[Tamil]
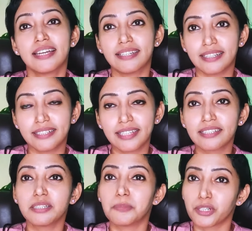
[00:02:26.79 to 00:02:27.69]
ரெண்டே
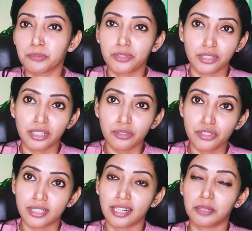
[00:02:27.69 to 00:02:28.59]
ரெண்டு படம் மட்டும் தான்
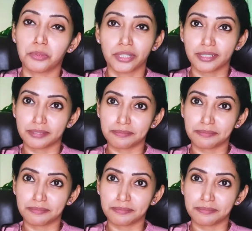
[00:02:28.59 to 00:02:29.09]
கொஞ்சம் நல்லா போயிருக்கு